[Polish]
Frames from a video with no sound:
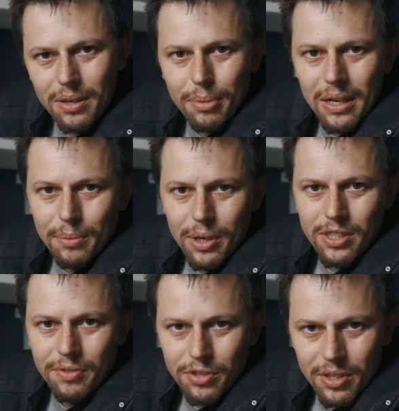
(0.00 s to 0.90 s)
gimbala
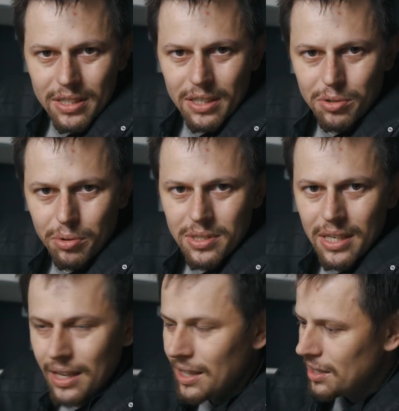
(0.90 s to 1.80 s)
mojej 9-letniej
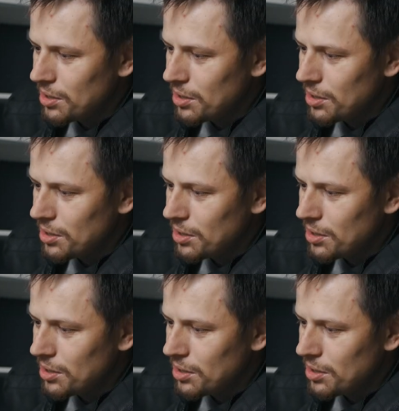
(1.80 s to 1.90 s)
córce,